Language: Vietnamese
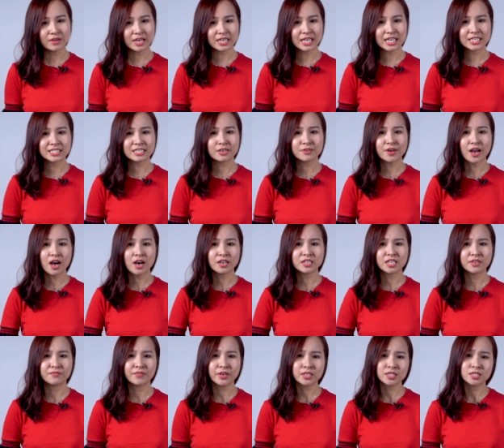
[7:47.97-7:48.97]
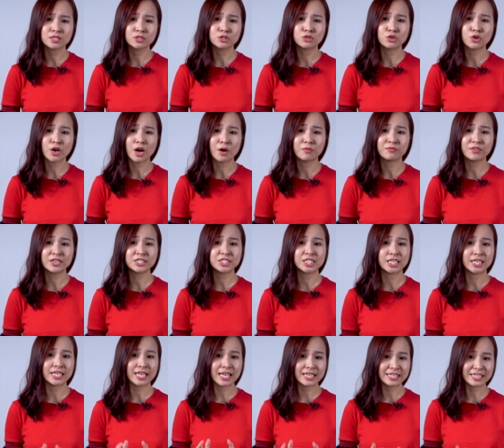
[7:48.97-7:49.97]
Vài ngày sau đó thì vết thương của ông phát
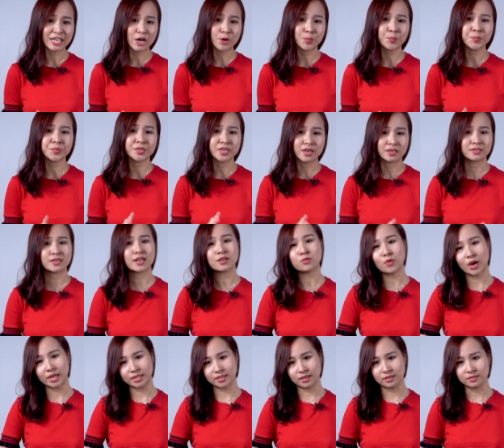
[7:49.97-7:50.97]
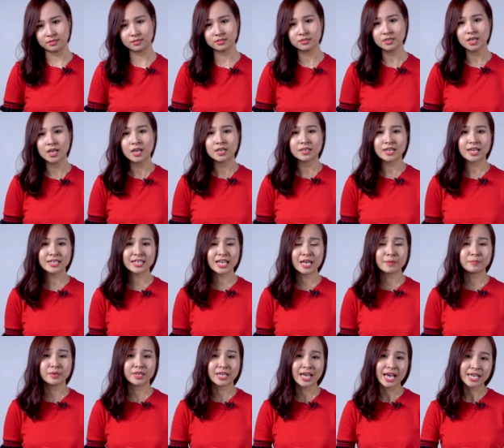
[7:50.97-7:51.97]
triển nhanh nhanh chóng dẫn đến hoại tử. Đến
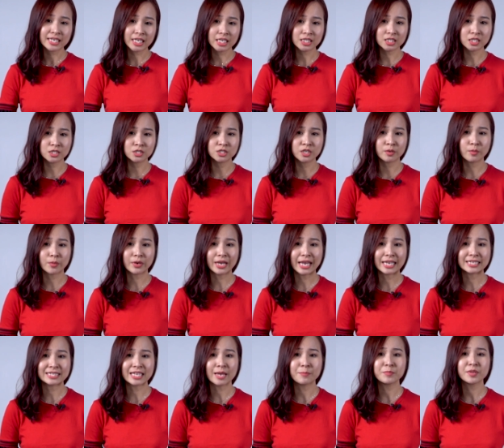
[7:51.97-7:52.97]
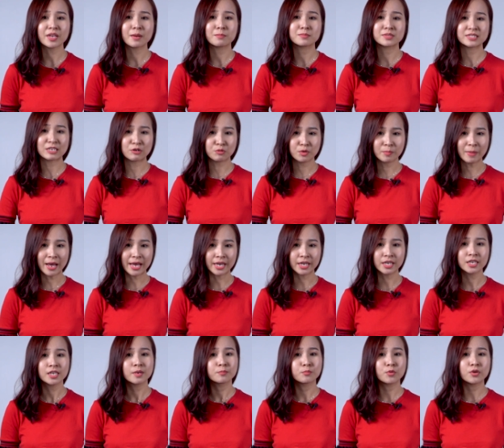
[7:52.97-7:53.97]
ngày 12 tháng 4 năm
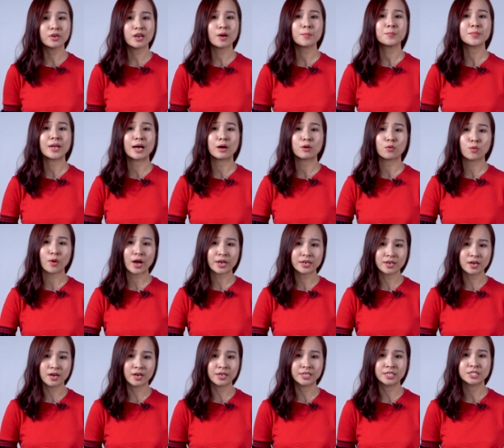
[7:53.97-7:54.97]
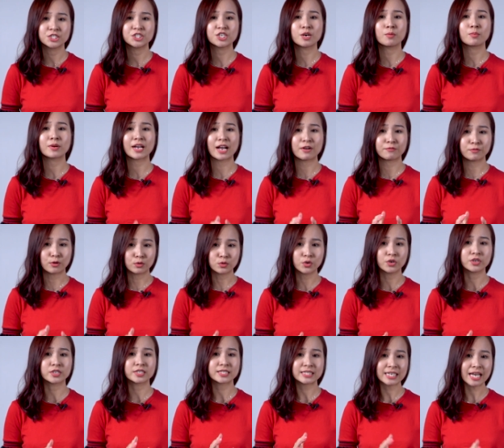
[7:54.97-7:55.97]
1867, Bullock đã qua đời trong ca phẫu
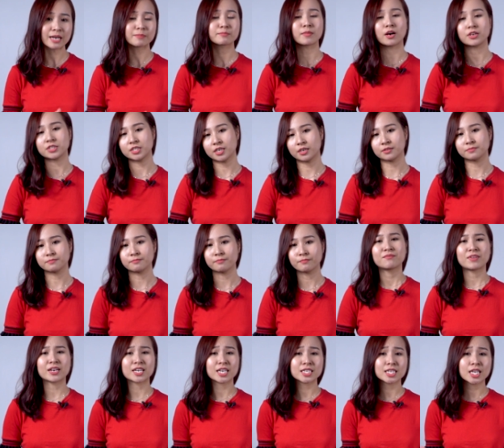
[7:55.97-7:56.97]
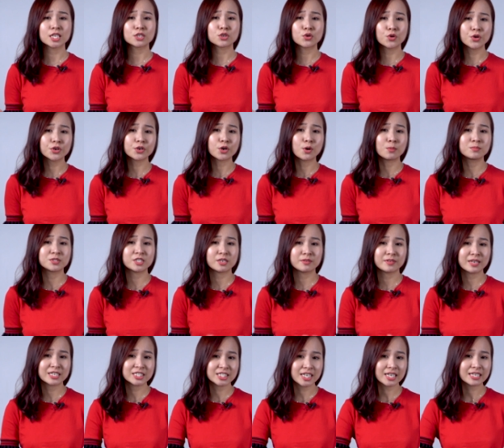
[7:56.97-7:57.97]
thuật cắt bỏ chân. Và cái tên cuối cùng
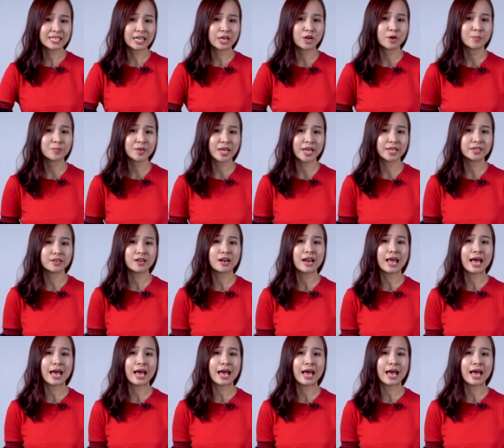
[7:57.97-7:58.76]
trong danh sách ngày hôm nay đó